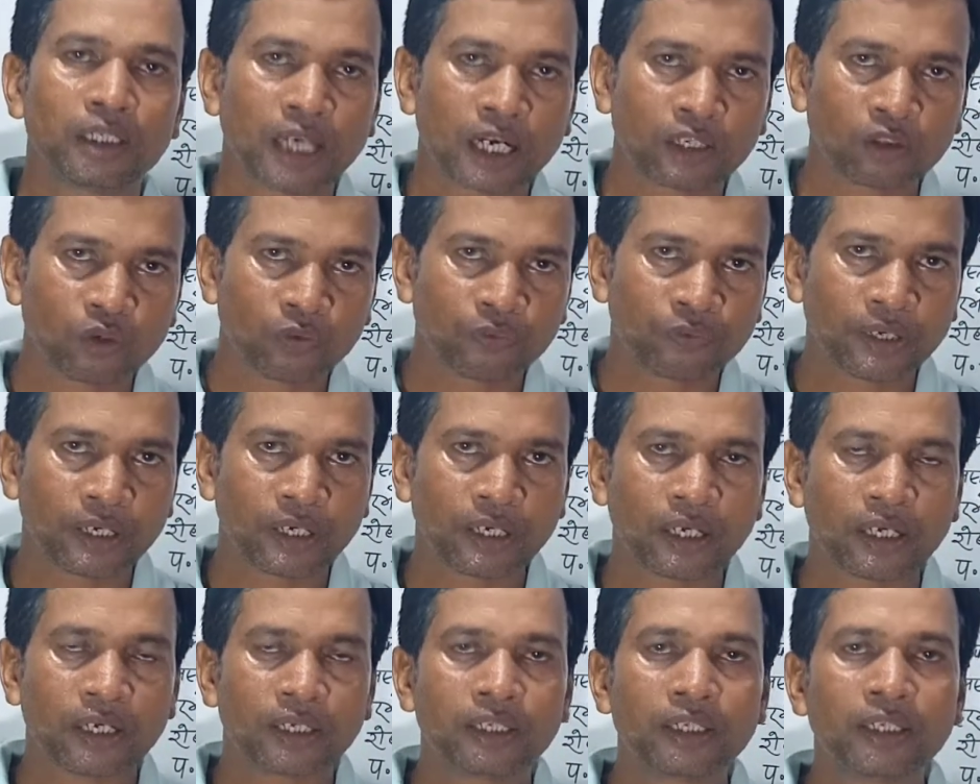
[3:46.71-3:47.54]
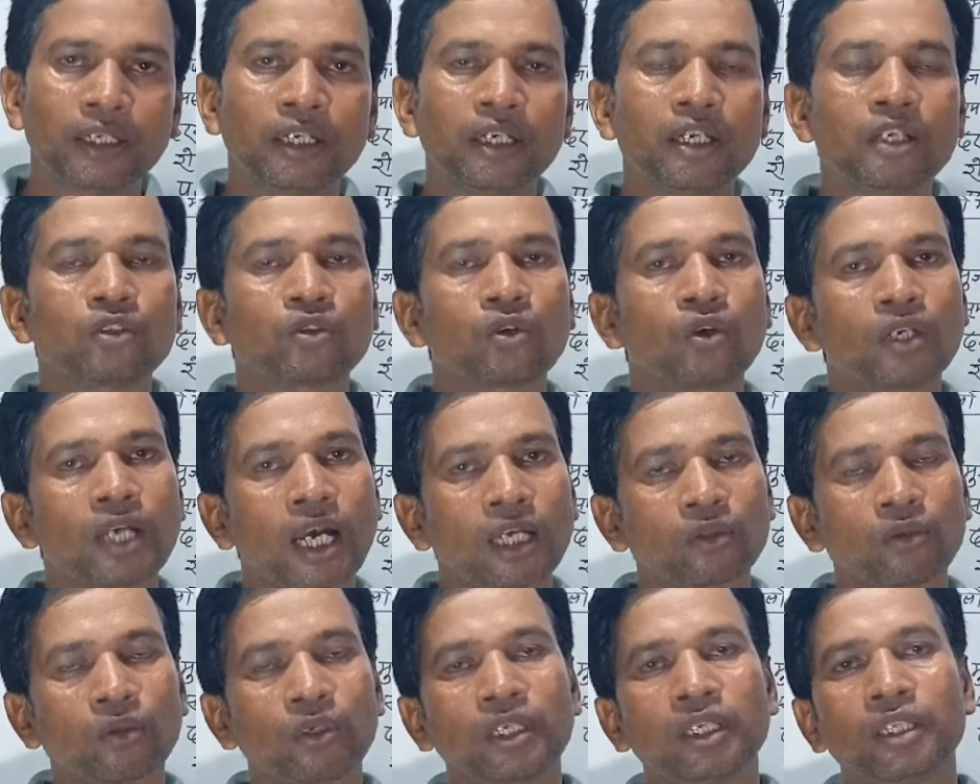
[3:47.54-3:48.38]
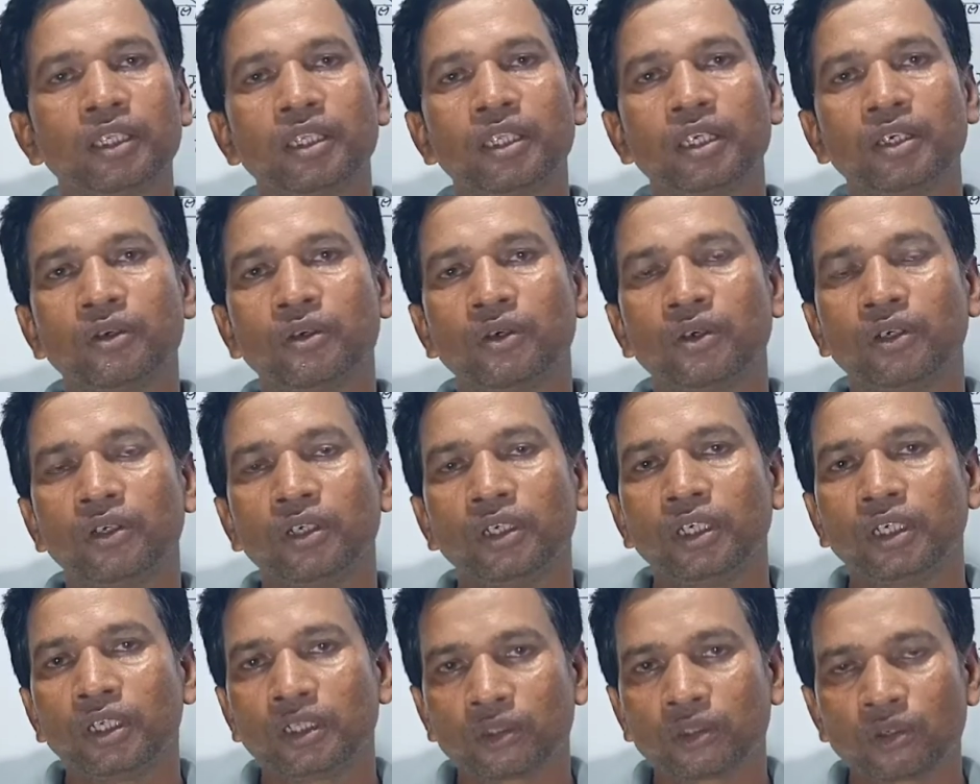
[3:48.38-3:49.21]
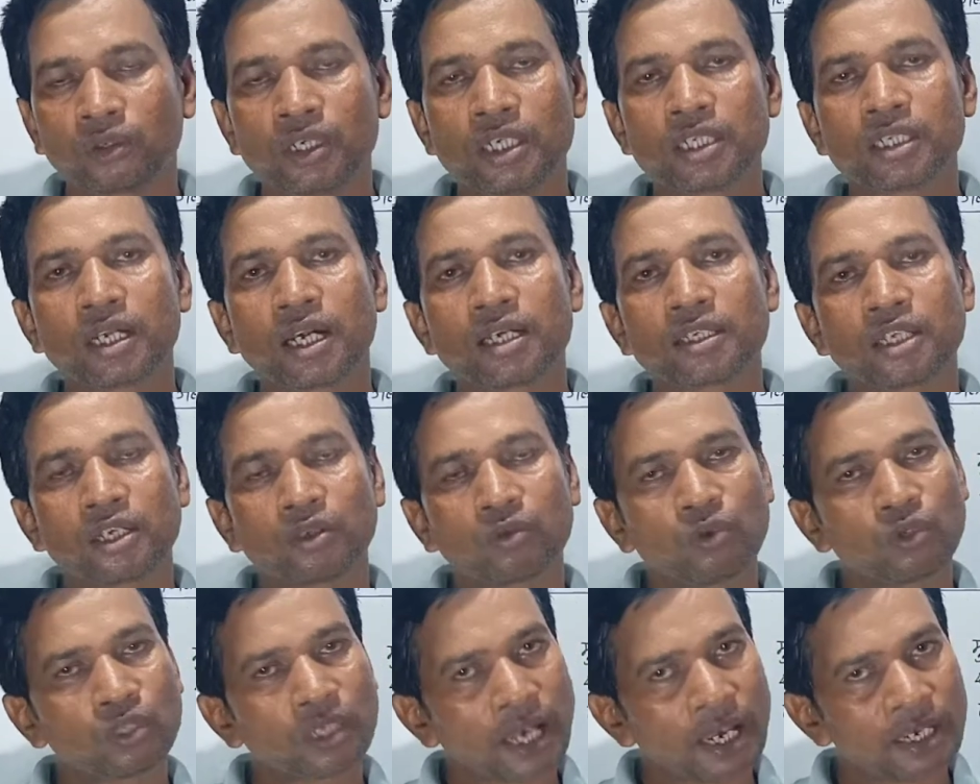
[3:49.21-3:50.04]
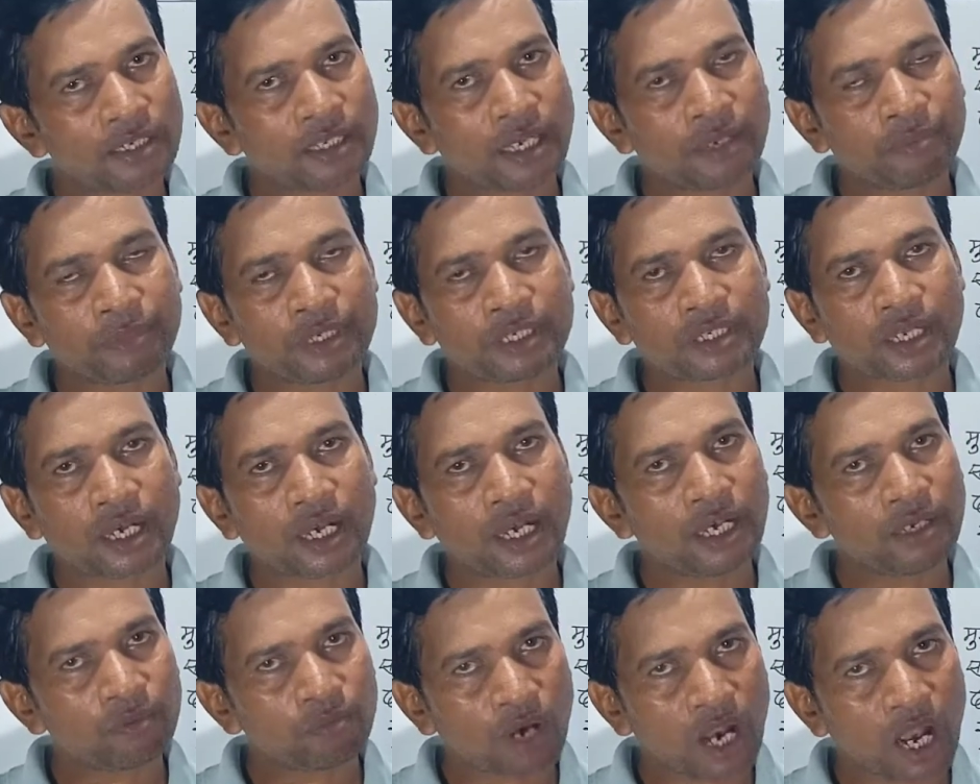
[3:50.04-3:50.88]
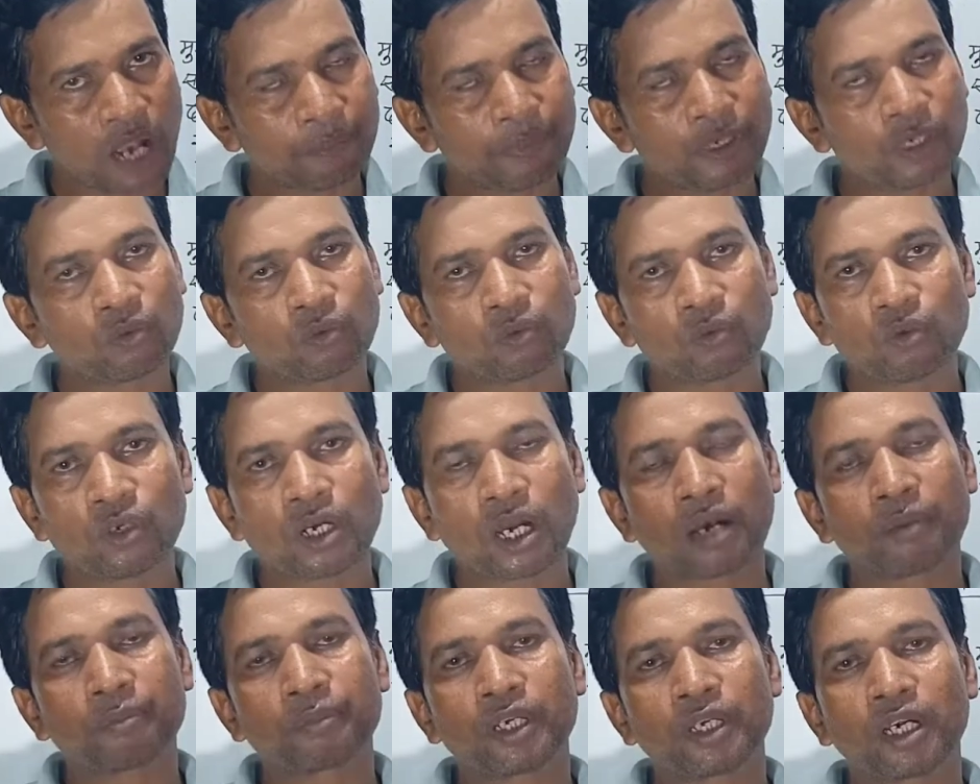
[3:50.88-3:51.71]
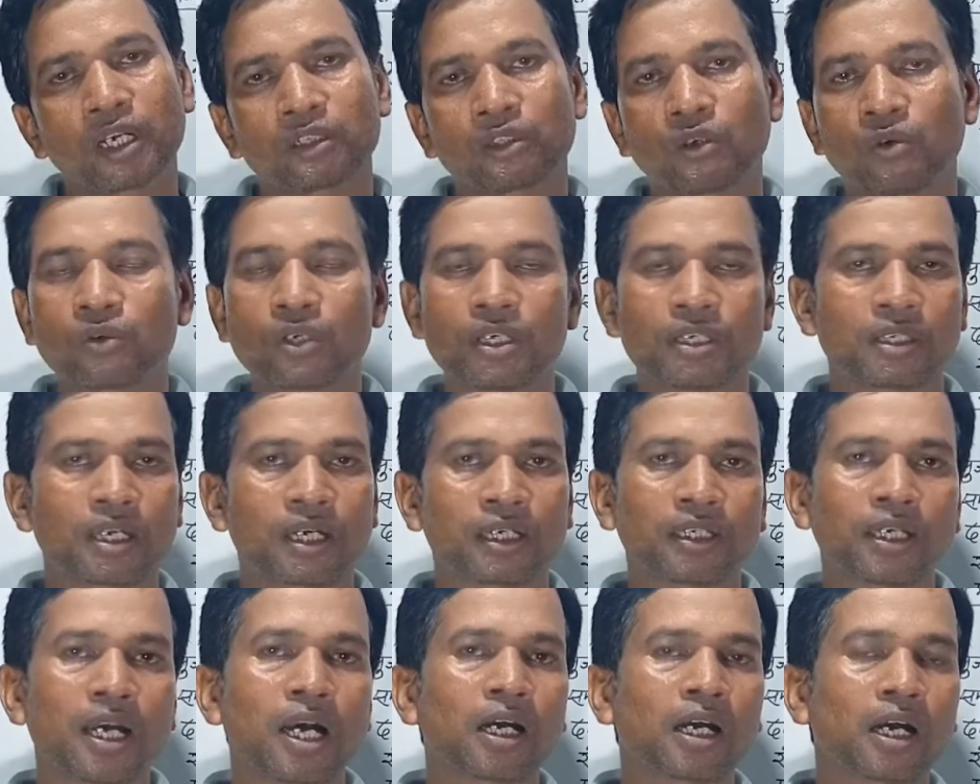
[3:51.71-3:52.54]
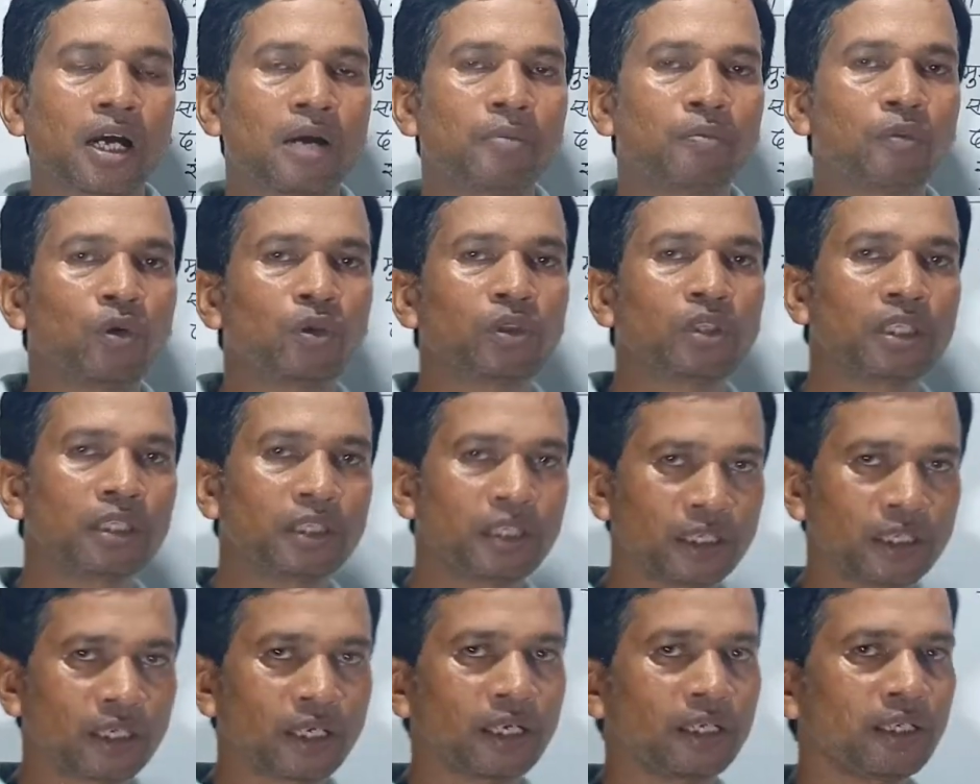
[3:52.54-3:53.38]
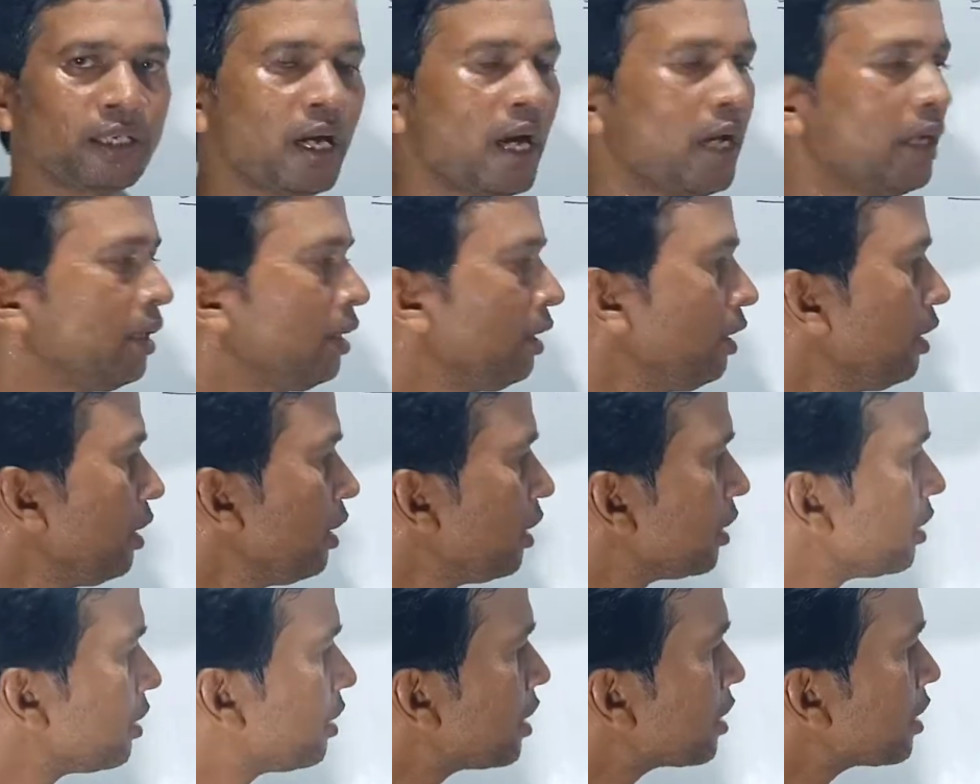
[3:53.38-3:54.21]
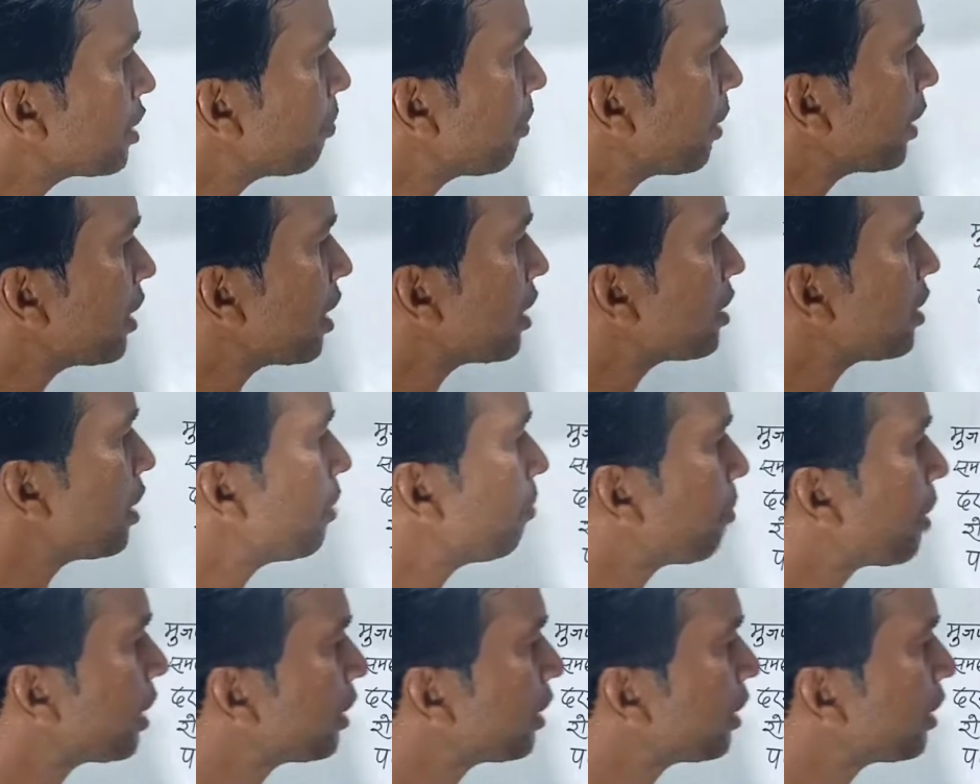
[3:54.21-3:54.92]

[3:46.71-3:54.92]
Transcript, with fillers: या तो फिर इंग्लिश हो या तो हिंदी हो तो इस तरह से कुछ ऐसे विषय हैं वहाँ पे उन अभ्यर्थियों की संख्या कम होती दिख रही है जिस वजह से